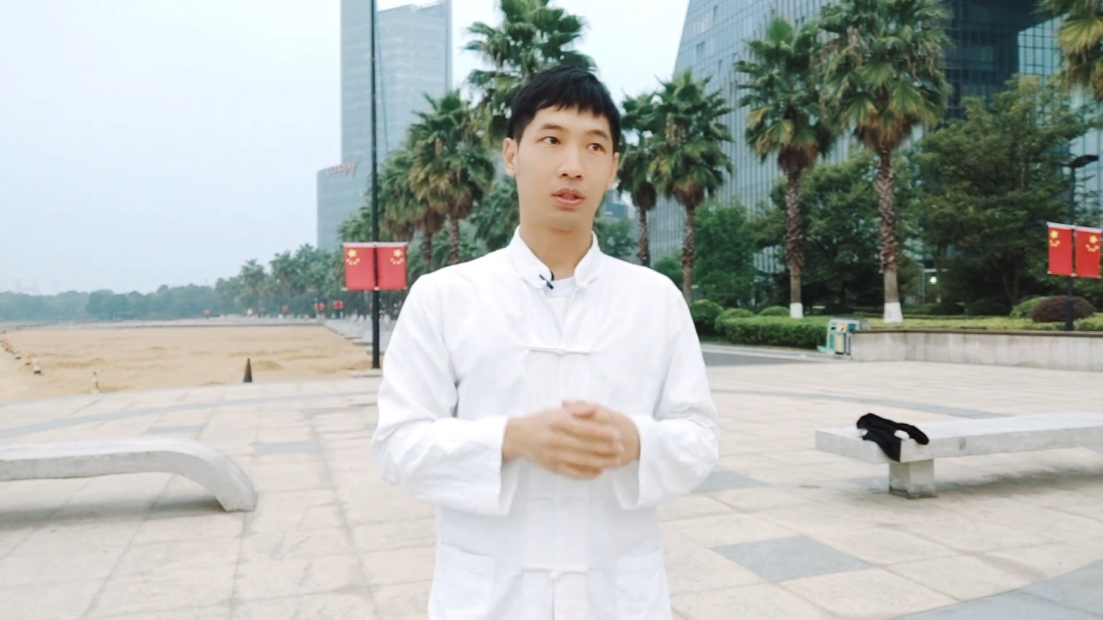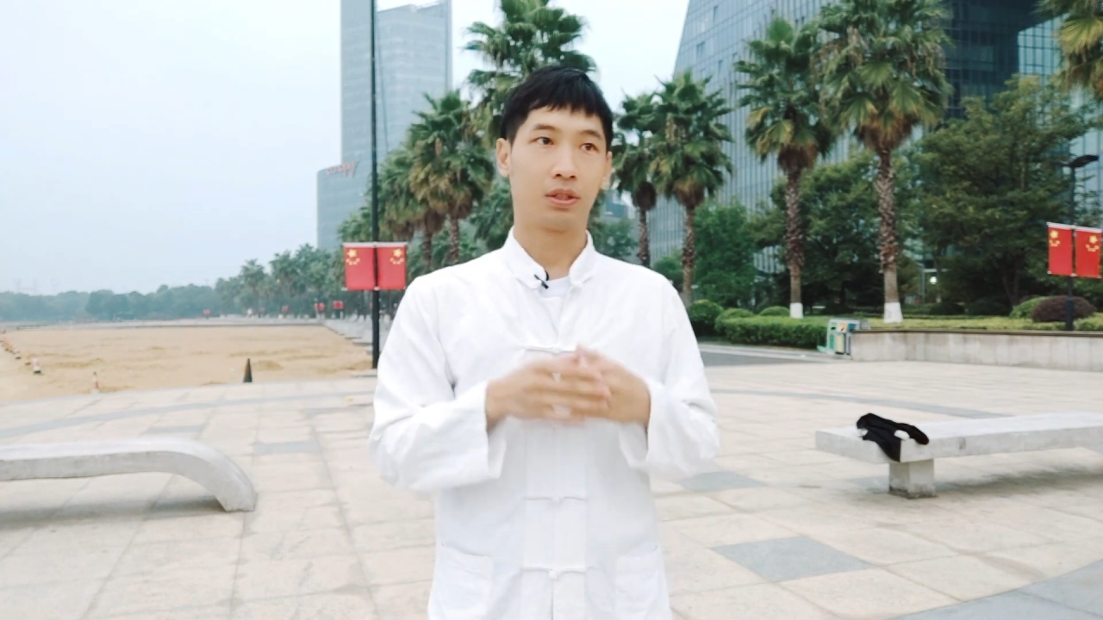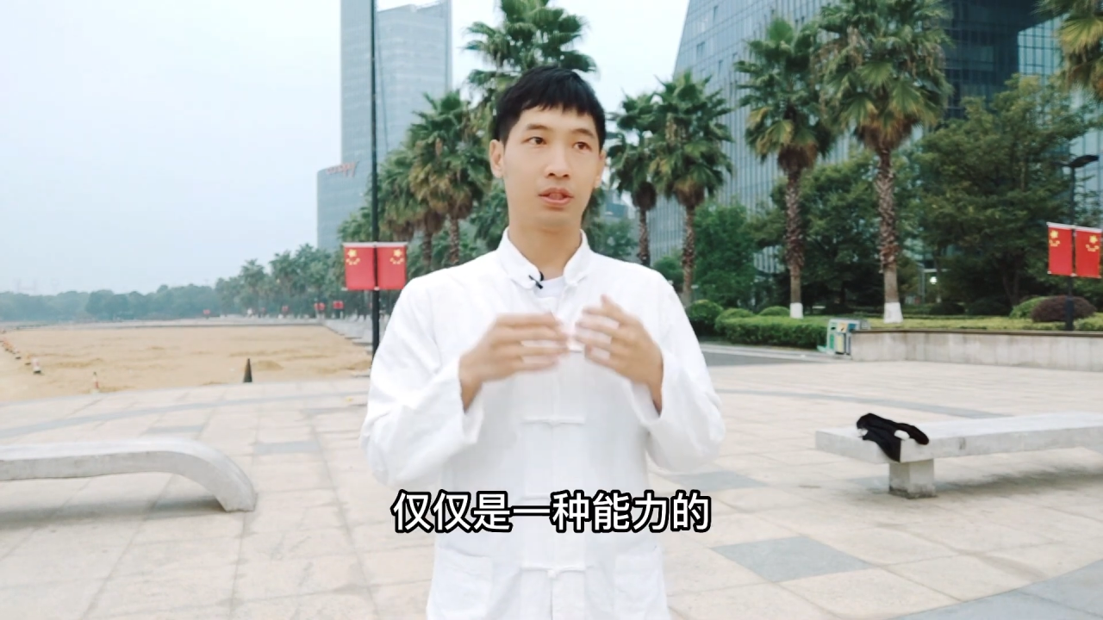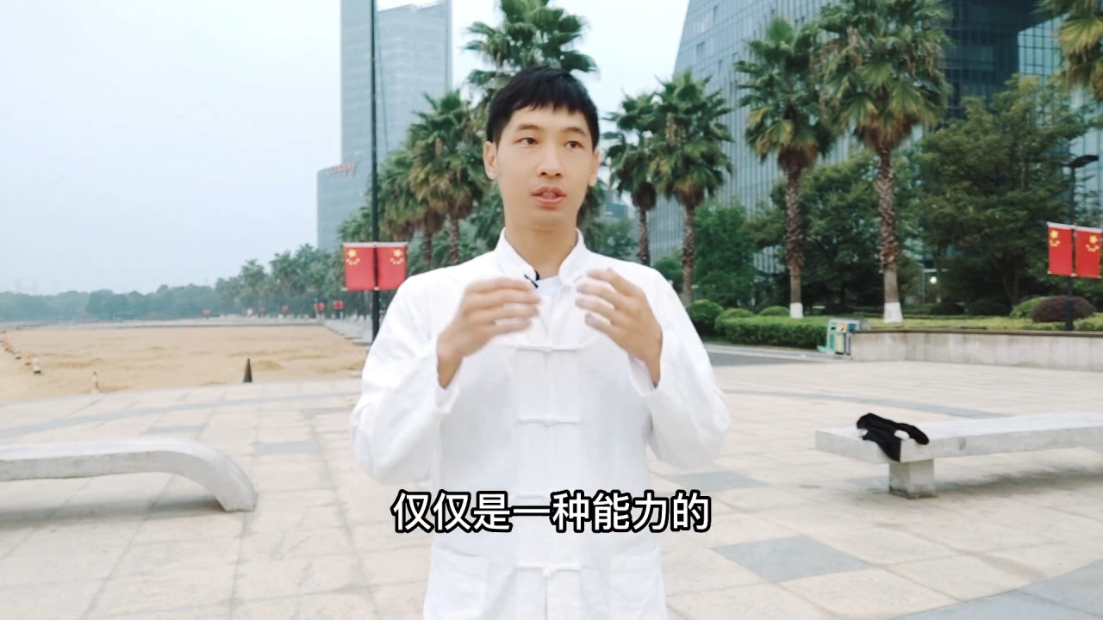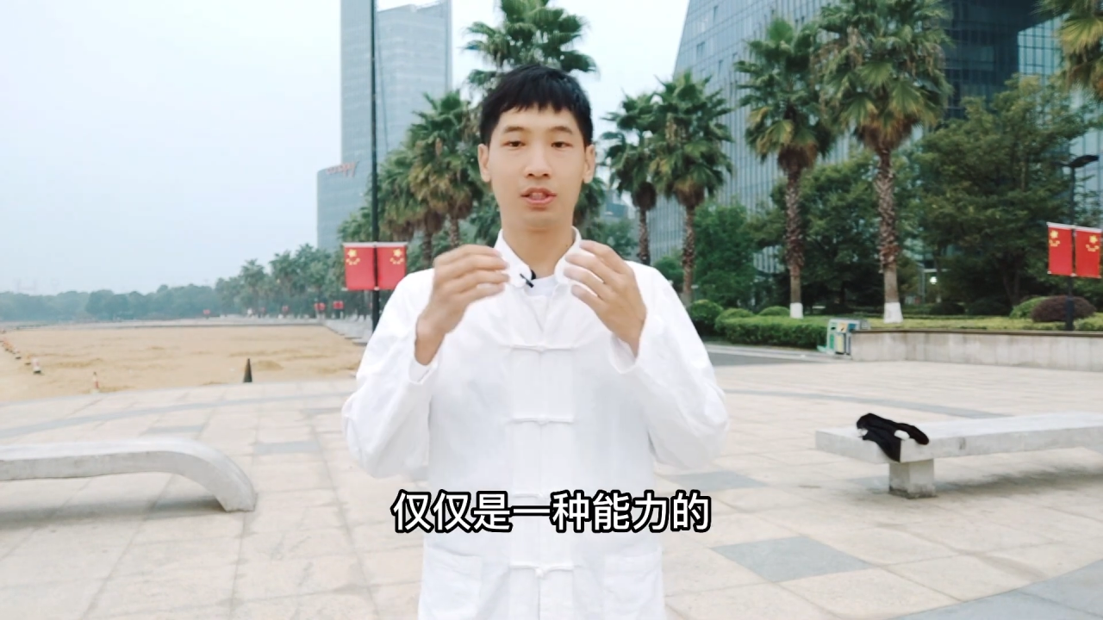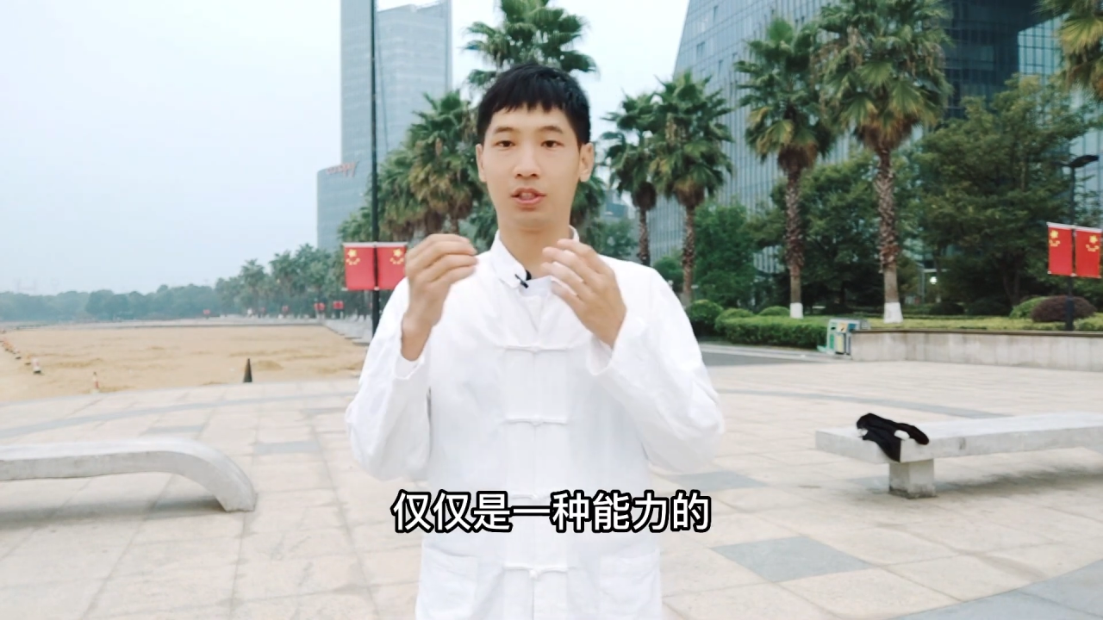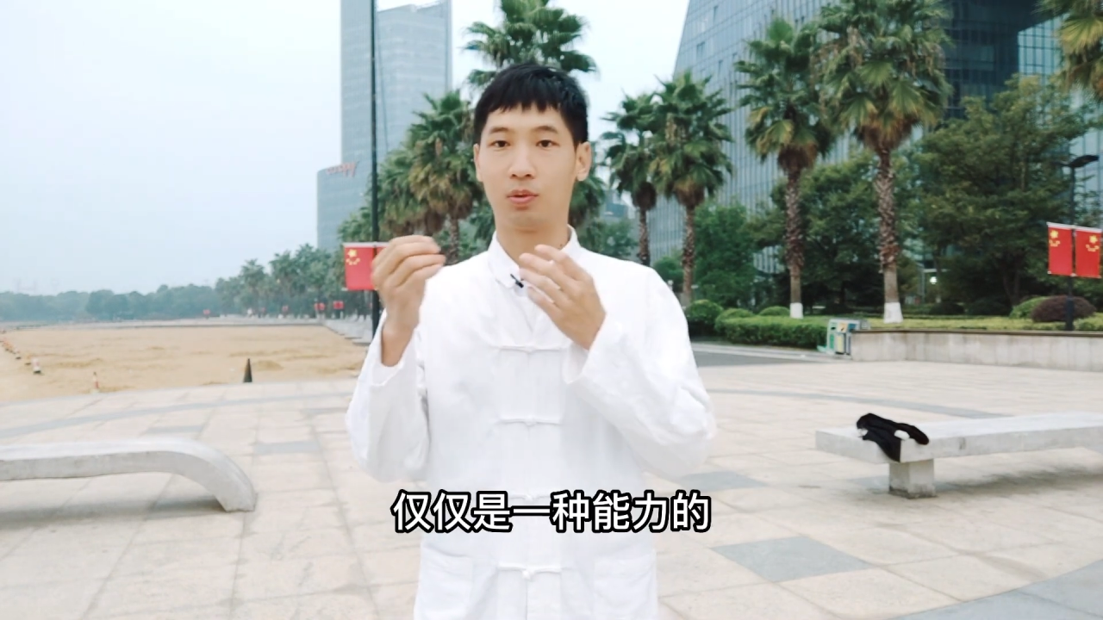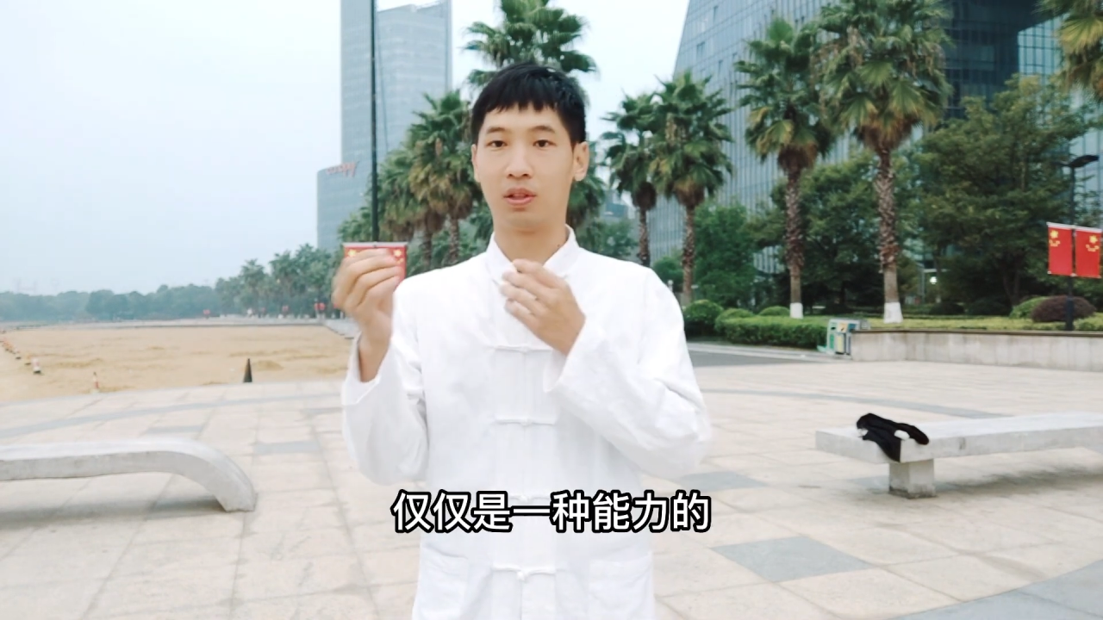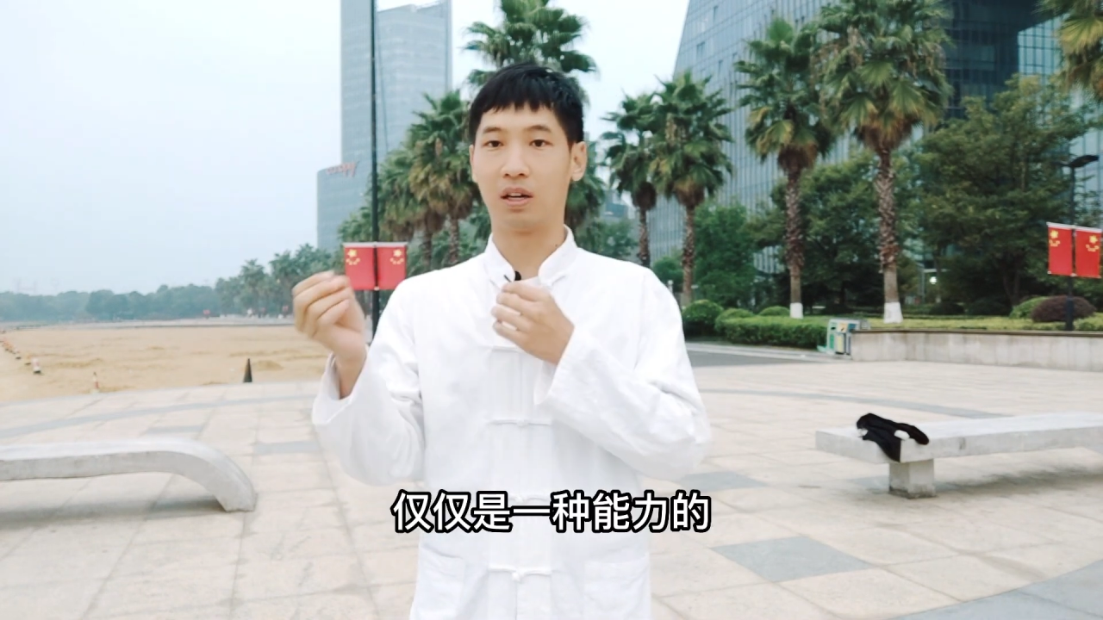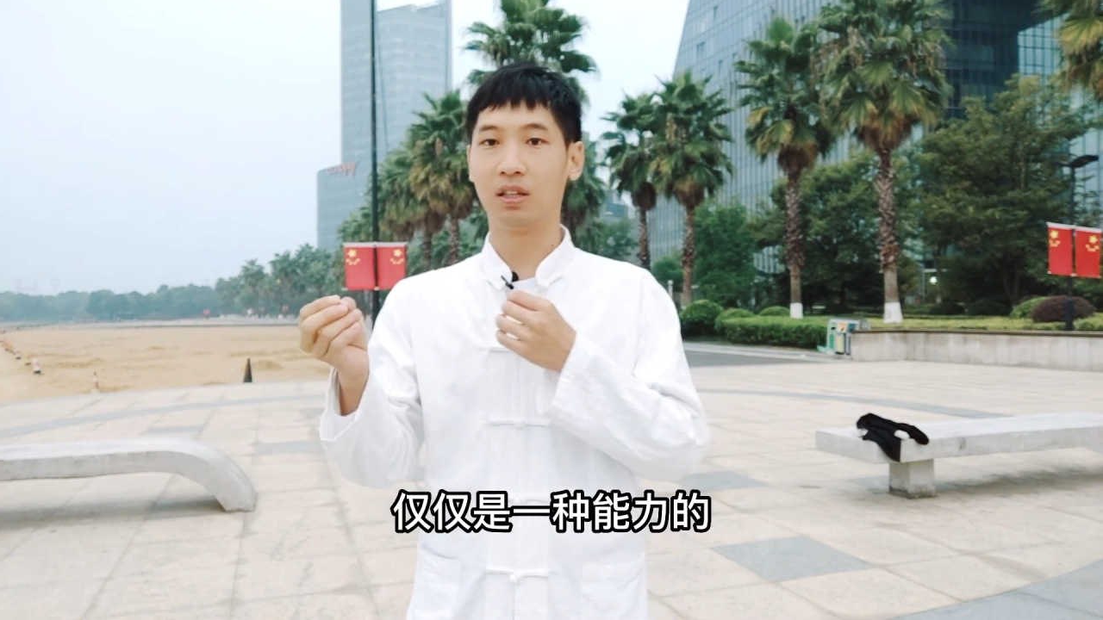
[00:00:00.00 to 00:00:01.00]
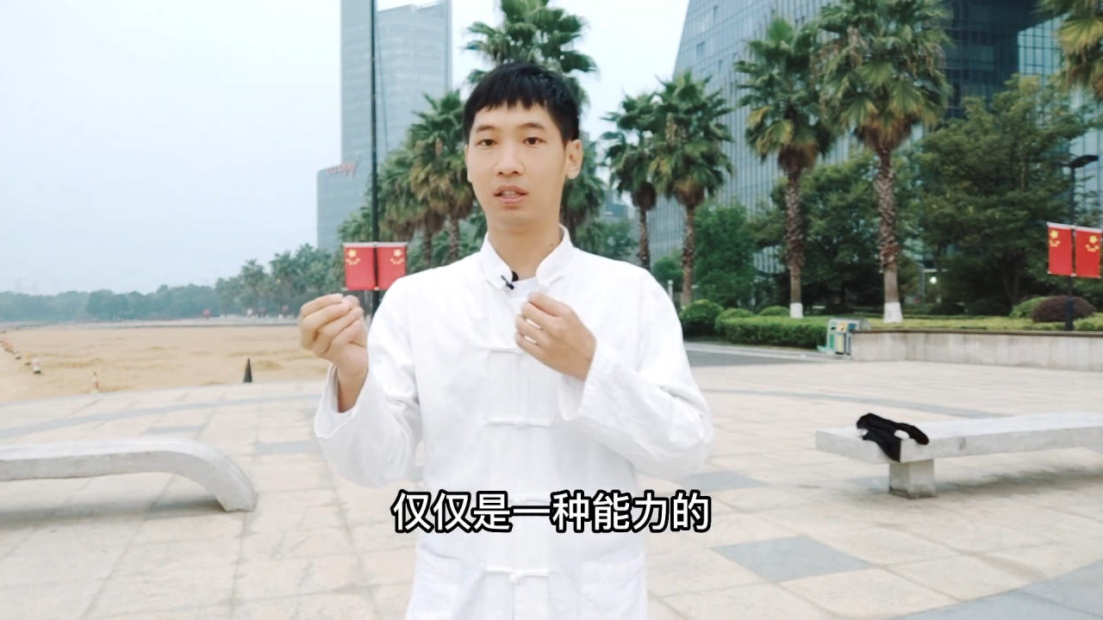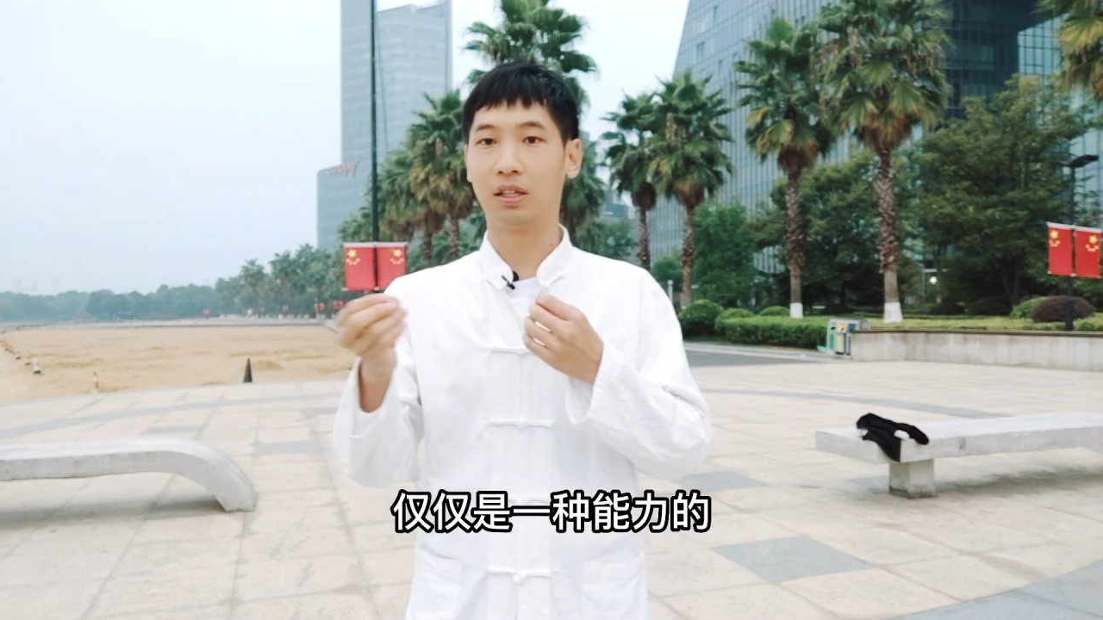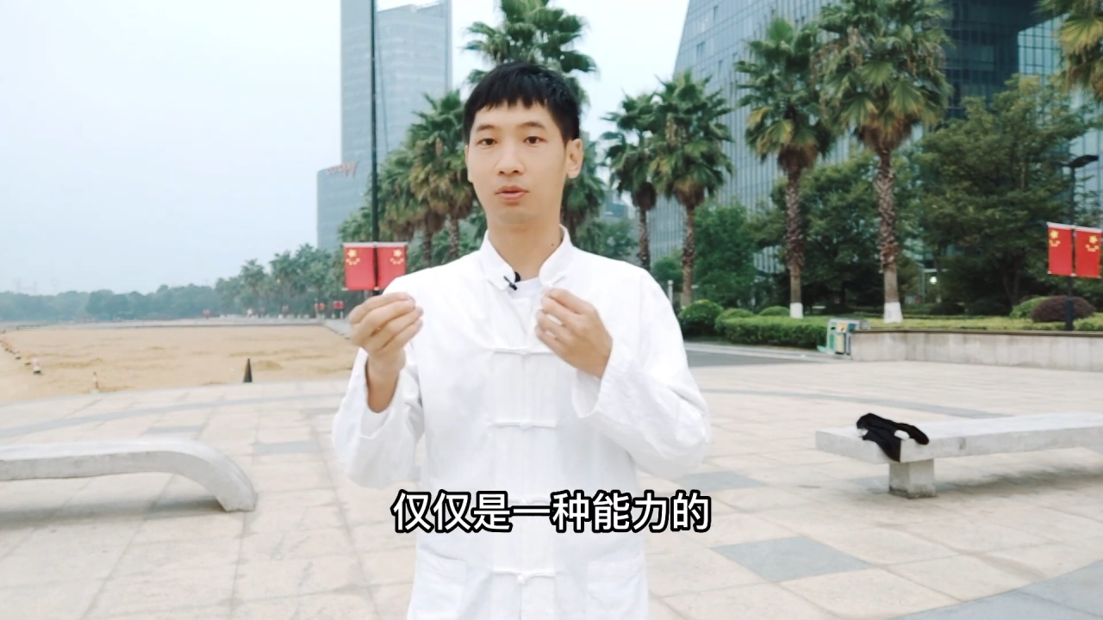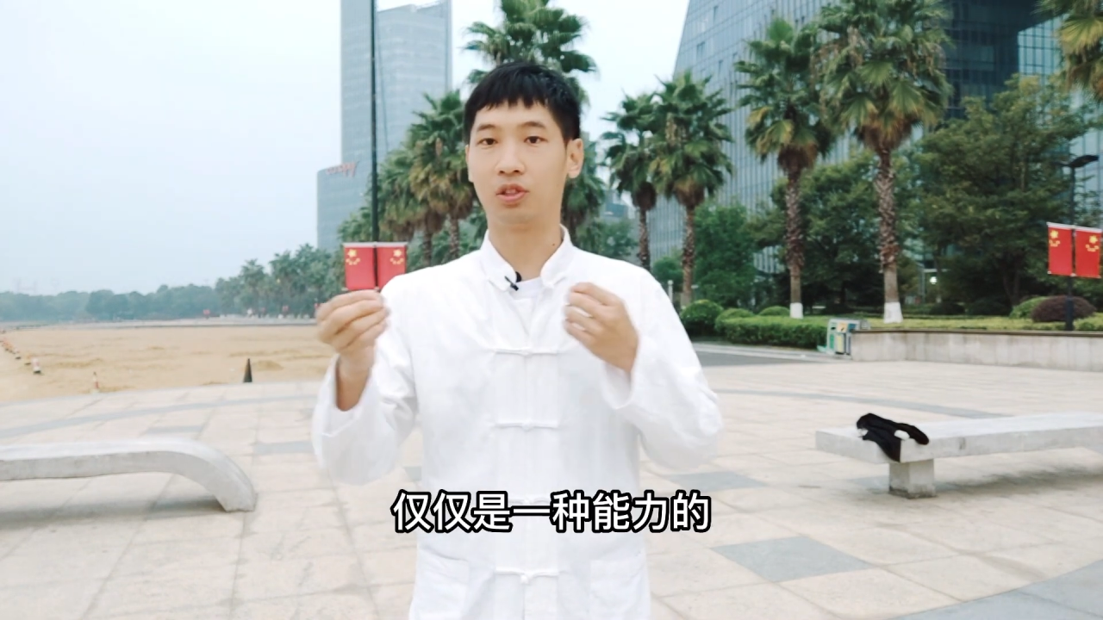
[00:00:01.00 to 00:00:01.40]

仅仅是一种能力的一种